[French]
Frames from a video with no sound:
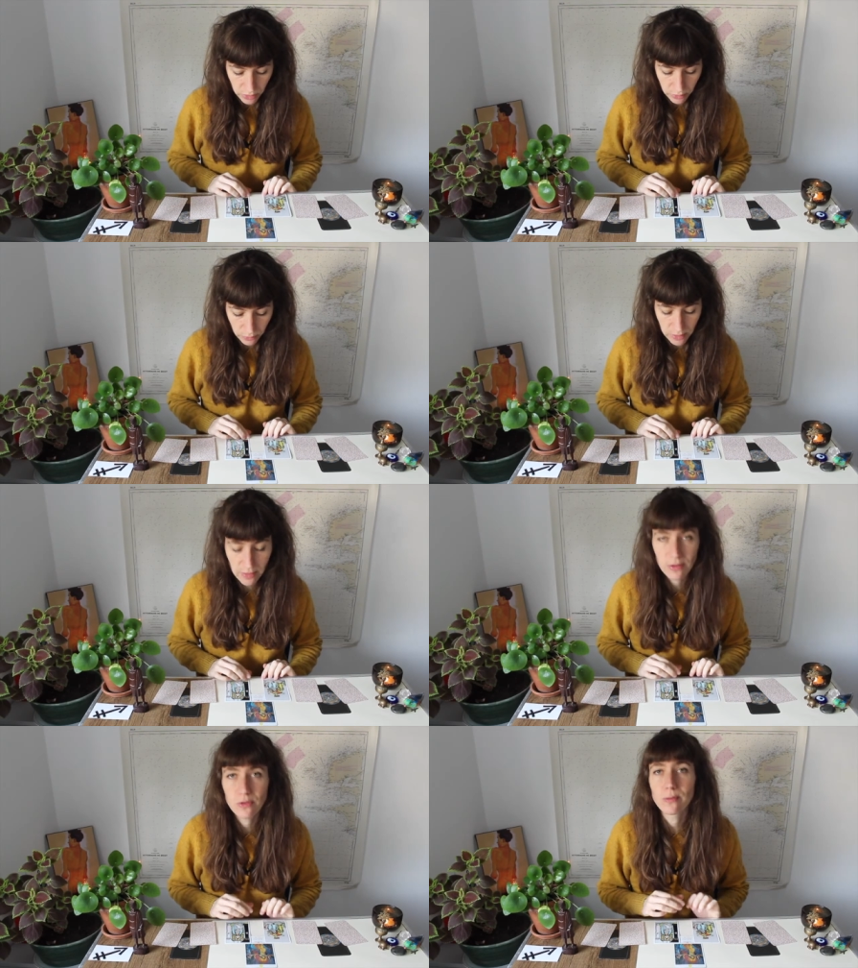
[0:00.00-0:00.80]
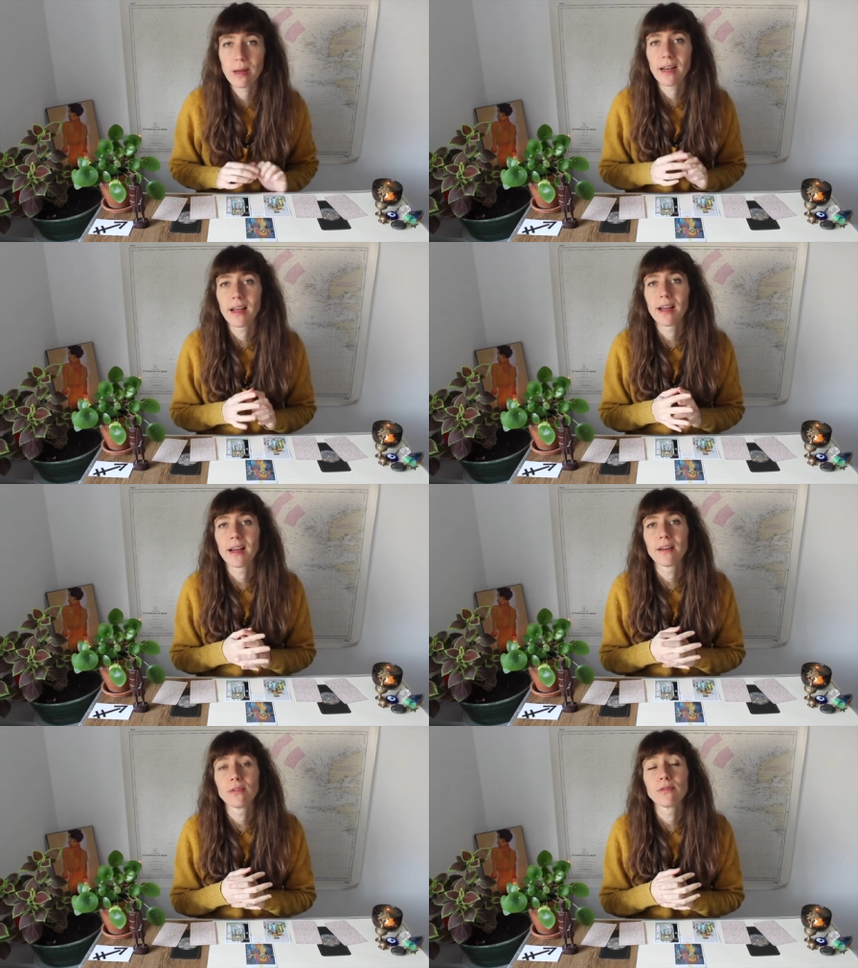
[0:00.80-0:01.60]
que vous avez du mal
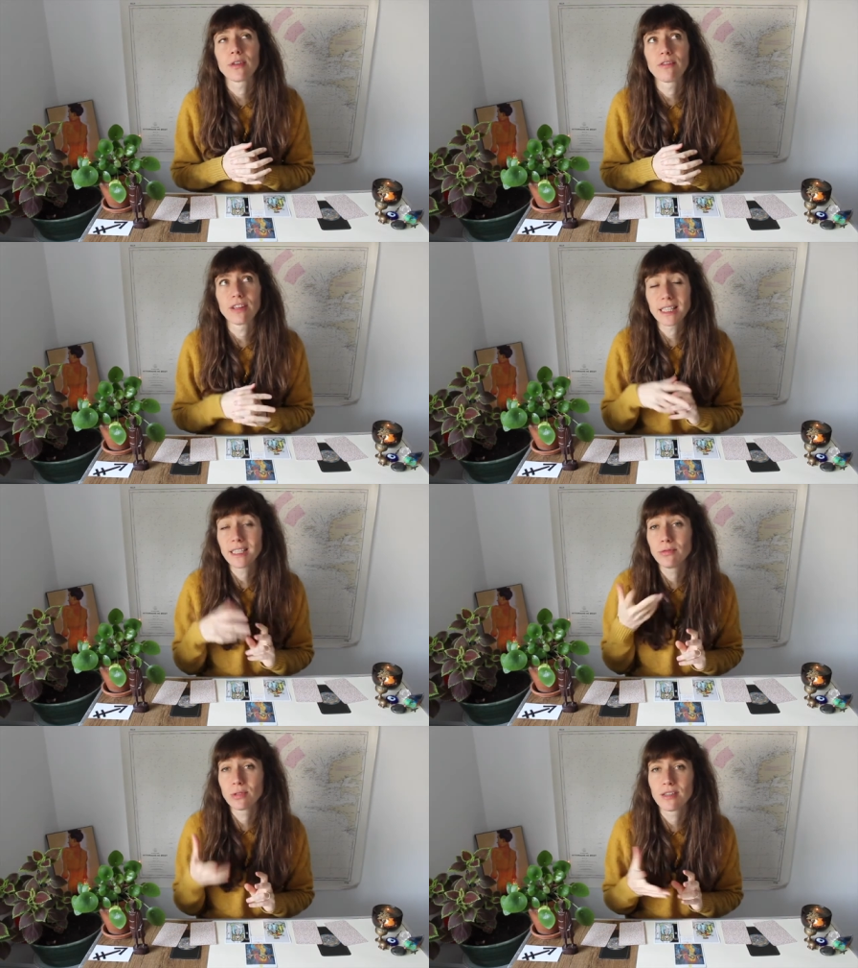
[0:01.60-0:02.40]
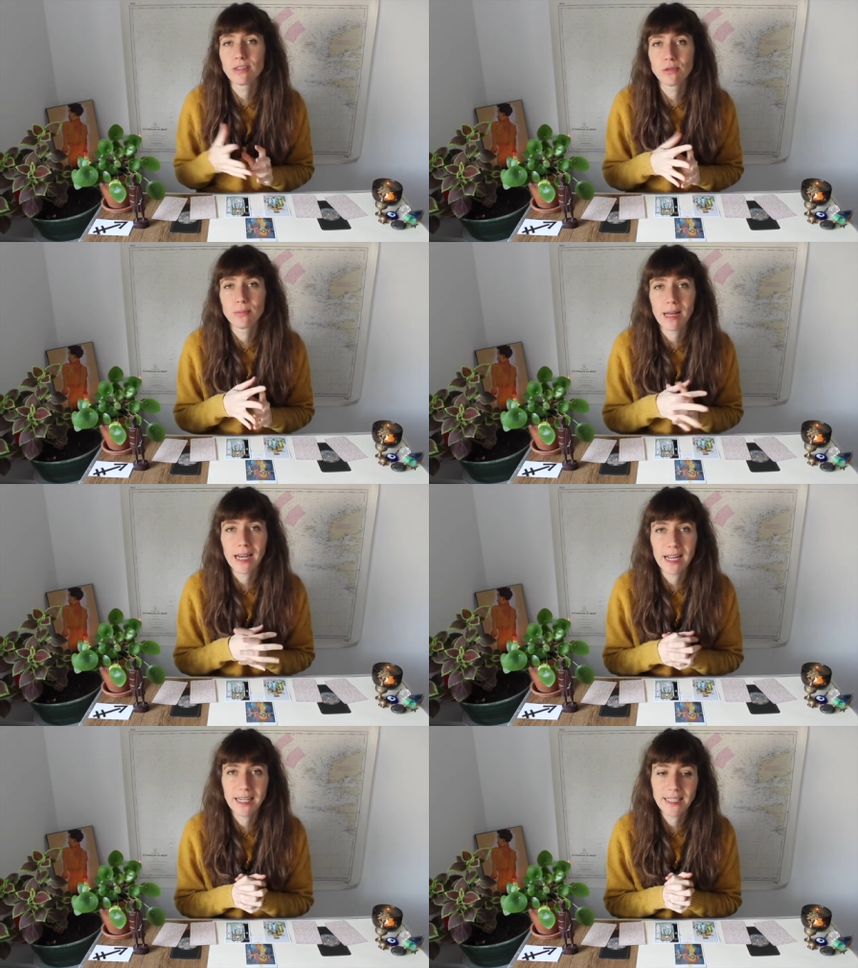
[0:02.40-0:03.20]
à, enfin, vers qui vous avez du mal
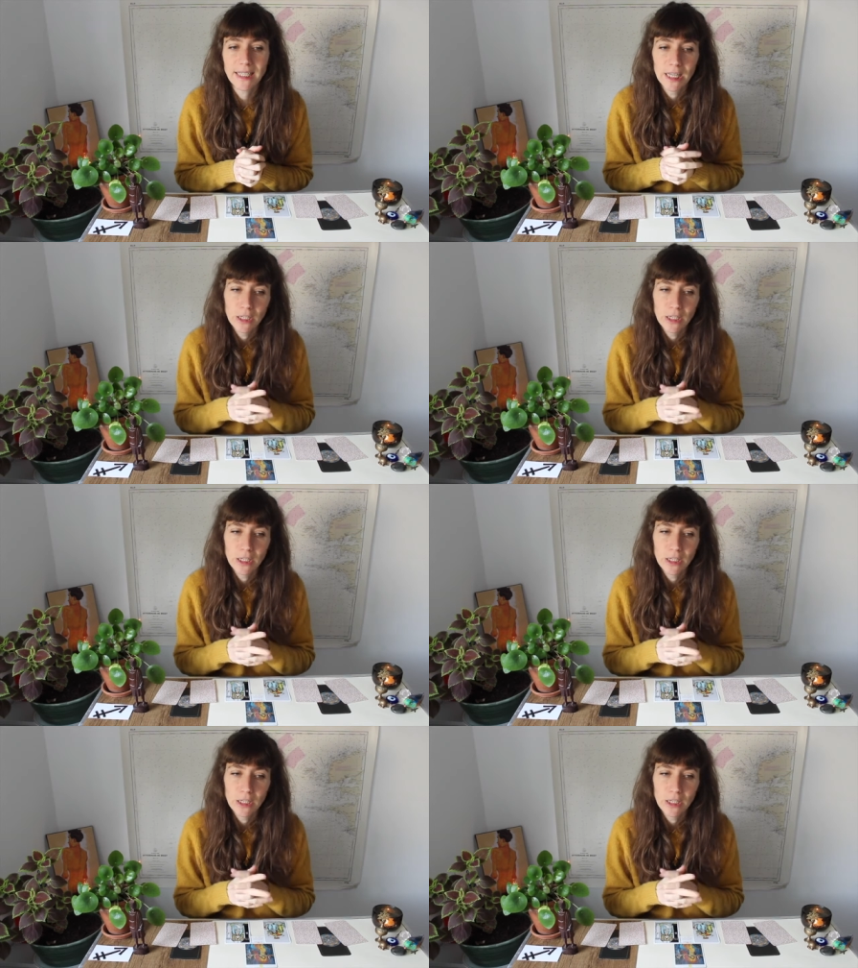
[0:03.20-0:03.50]
à aller,